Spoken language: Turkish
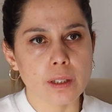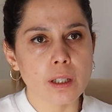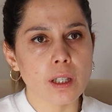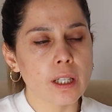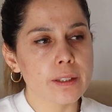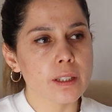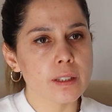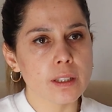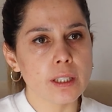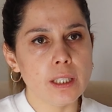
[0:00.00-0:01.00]
Dar
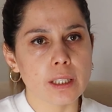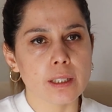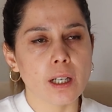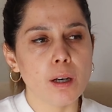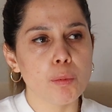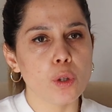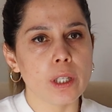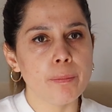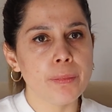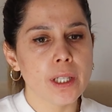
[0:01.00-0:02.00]
alanlarda değil de daha
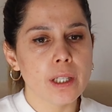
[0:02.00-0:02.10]
böyle